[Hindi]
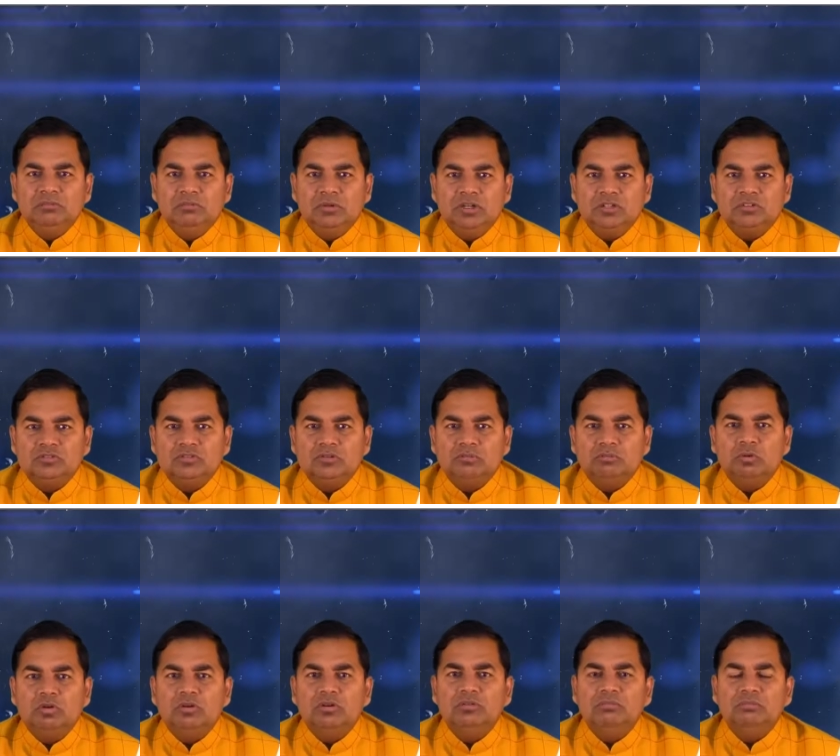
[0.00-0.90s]

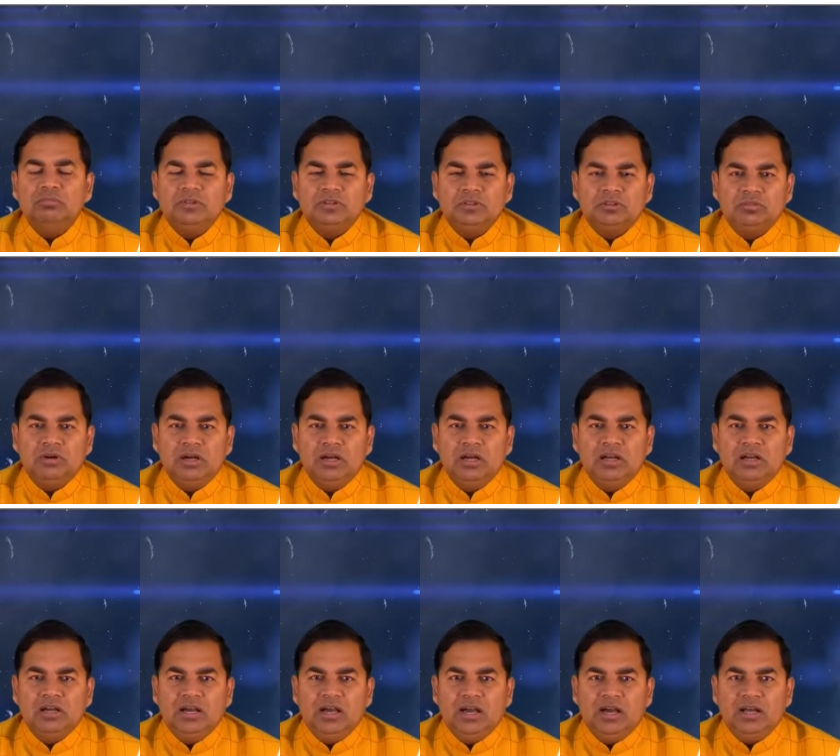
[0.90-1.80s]
महत्वपूर्ण मत्वा
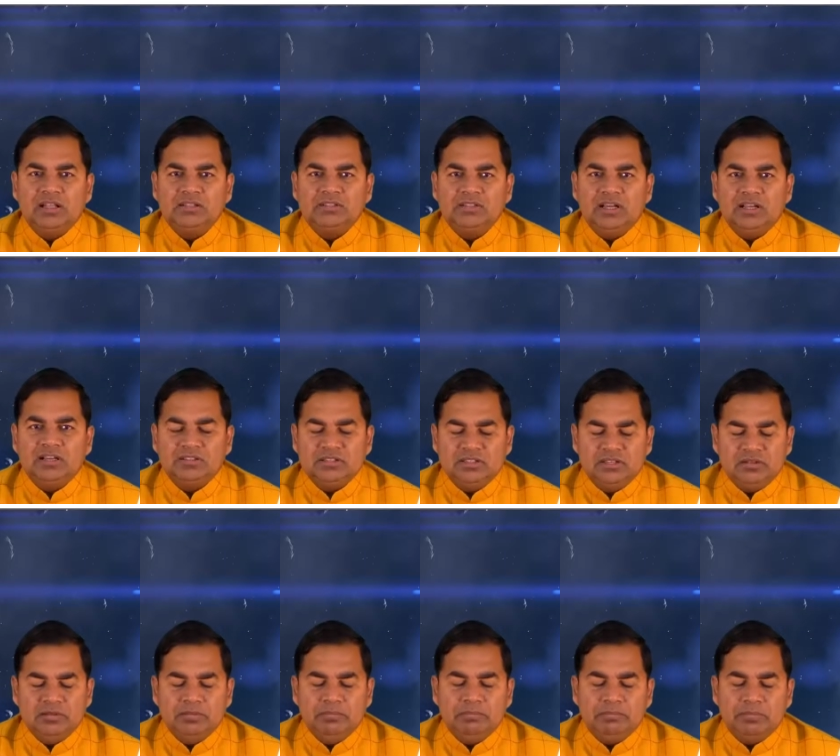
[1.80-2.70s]

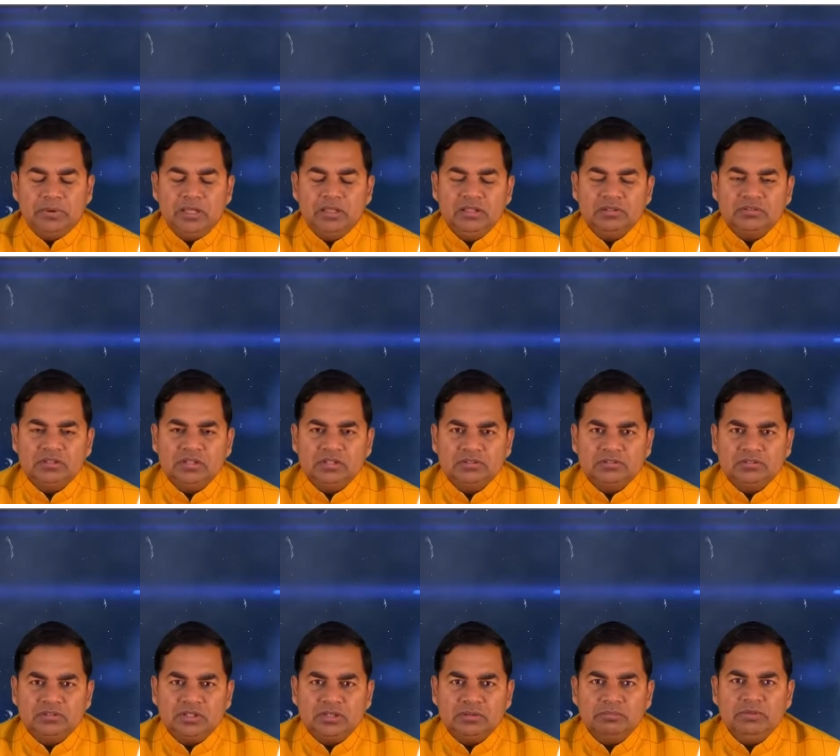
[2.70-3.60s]
आचार्येण प्रायशः
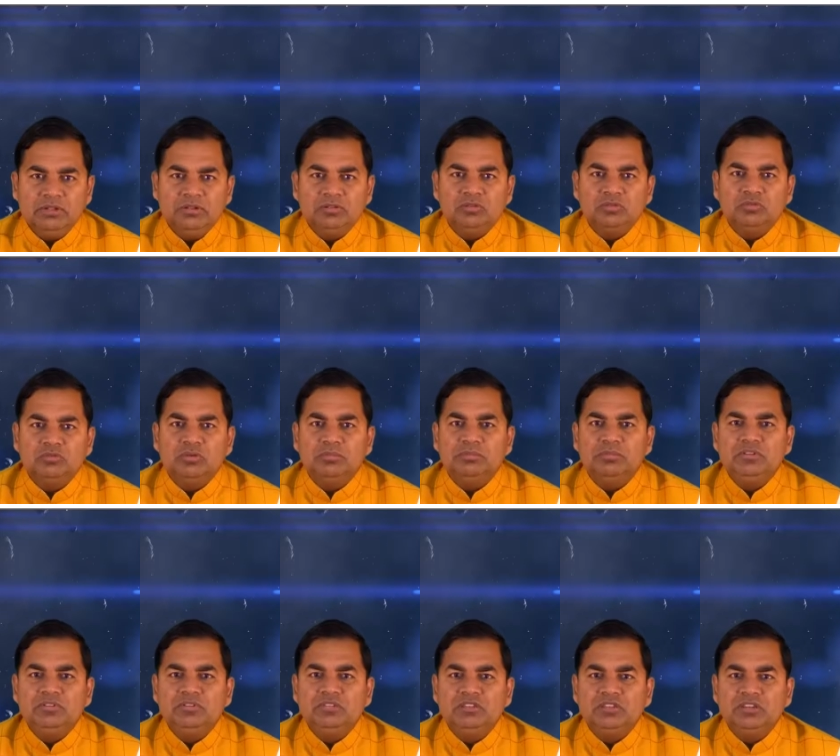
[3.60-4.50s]

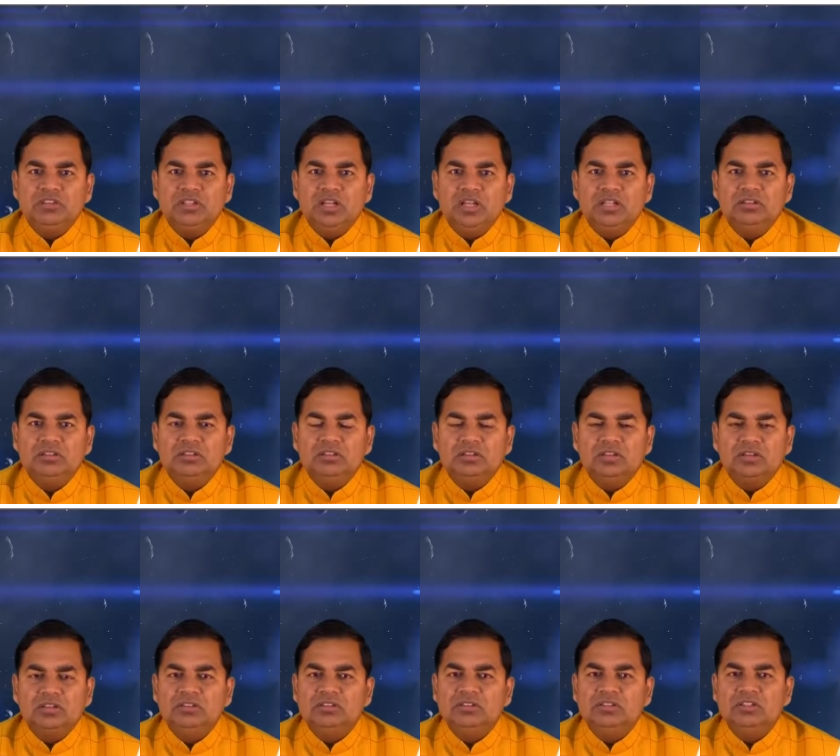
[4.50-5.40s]
सर्वेष्वपि सिद्धांत
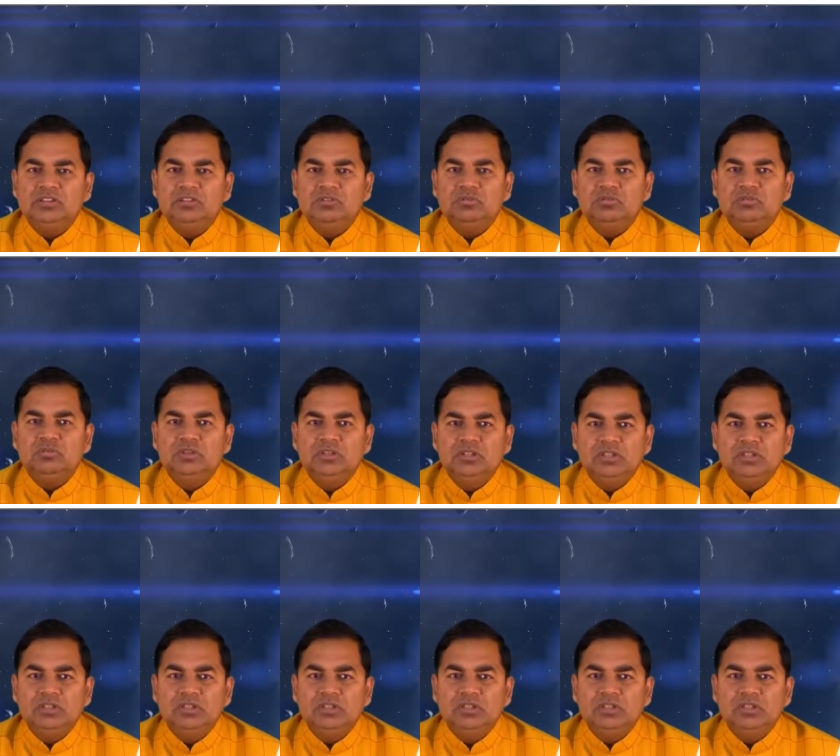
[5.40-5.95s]
ग्रंथेषु